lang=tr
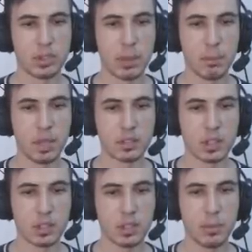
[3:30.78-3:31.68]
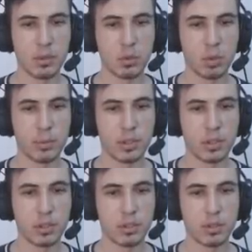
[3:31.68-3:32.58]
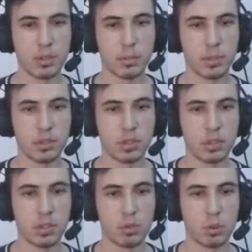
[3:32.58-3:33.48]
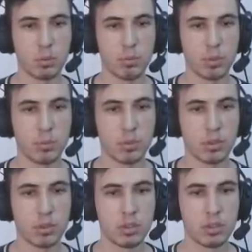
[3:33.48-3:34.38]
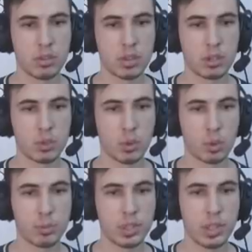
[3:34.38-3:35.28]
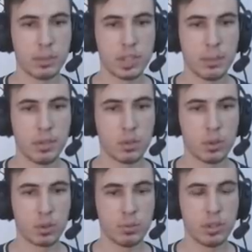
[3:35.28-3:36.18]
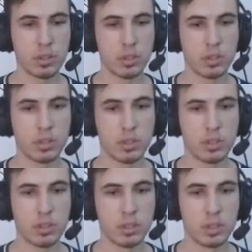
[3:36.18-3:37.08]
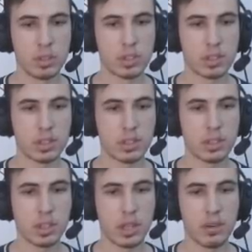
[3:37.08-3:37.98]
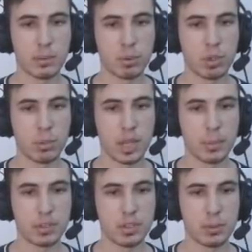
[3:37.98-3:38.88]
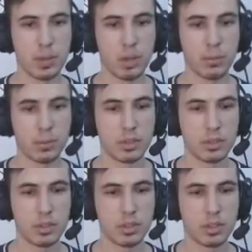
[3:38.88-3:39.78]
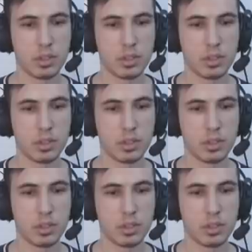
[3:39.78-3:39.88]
Sen bir yere saklan da beni görme. Ben senin nerede olduğunu bilmiyorum. Yani gördüm seni ama sen beni gördün mü? Şu an burada mısın? Evet buradayım. Kalp sesim Sesim geliyor mu? yok şu an.